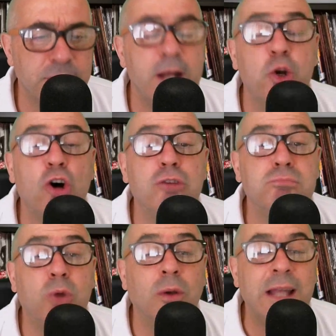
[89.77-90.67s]
e non
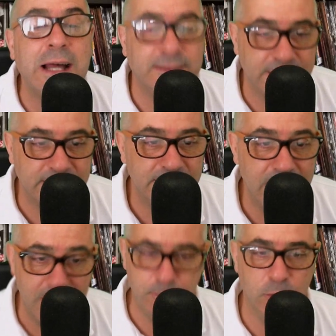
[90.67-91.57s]
mollate,
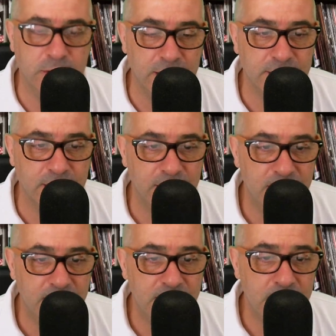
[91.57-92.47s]
è importante.
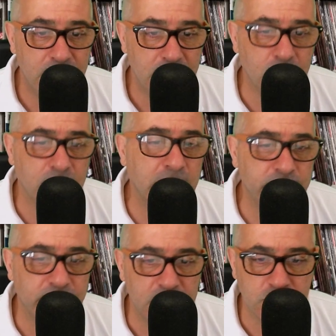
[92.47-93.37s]

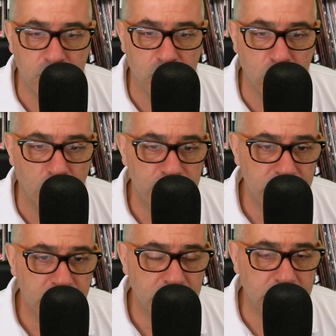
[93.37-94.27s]
Ricordatevi che il giorno
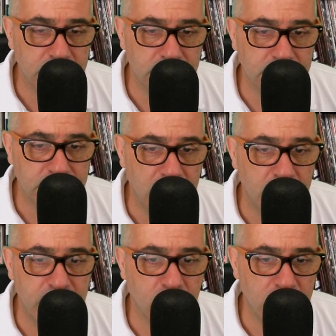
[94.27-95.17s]
eh,
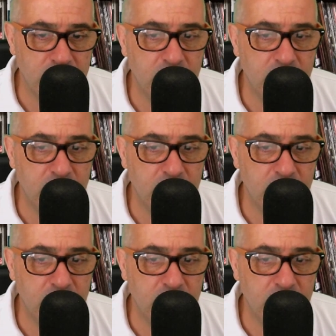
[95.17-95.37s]
del mercoledì è